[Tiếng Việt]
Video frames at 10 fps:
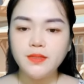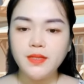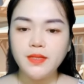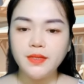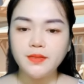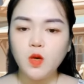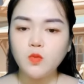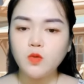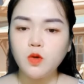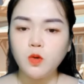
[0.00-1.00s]
Cô bất ngờ
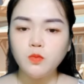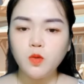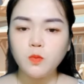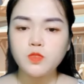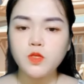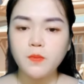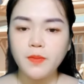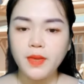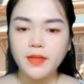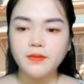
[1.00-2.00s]
lao tới, ôm
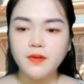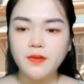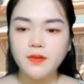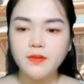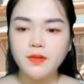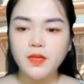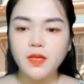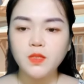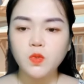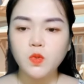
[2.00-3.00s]
lấy eo anh.
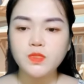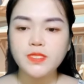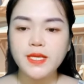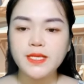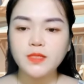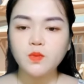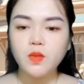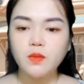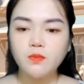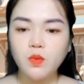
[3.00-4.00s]
Nhạc Đình,
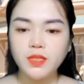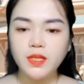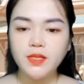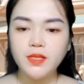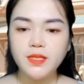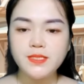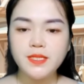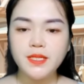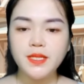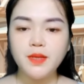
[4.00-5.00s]
anh thật là tốt.
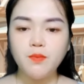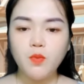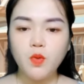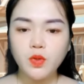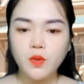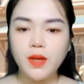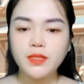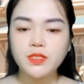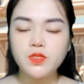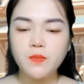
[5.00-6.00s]
Cô vẫn
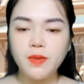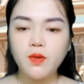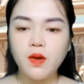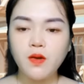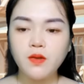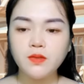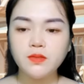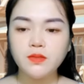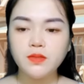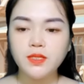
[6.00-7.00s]
đối xử với Nhạc Đình
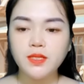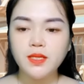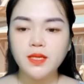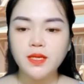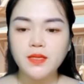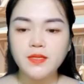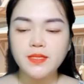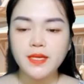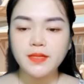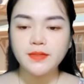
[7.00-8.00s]
y như lúc nhỏ,
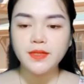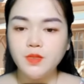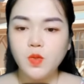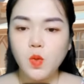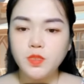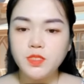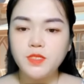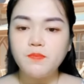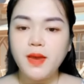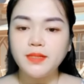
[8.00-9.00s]
nhưng tai của Nhạc
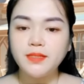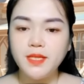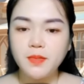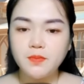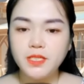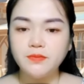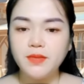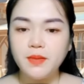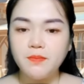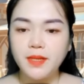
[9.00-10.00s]
Đình lại đỏ bừng
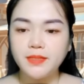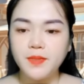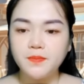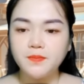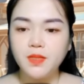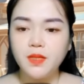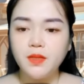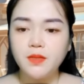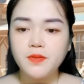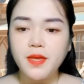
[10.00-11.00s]
lên. Sau đó
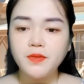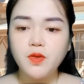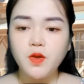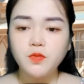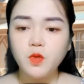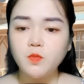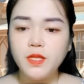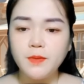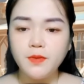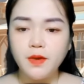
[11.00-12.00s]
anh kéo cô vào trong
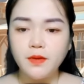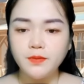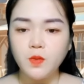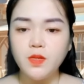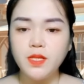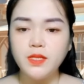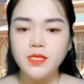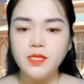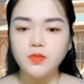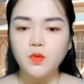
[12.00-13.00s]
buồng máy A T M
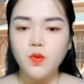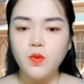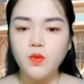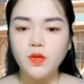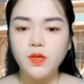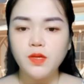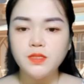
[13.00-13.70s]
rồi đóng cửa lại.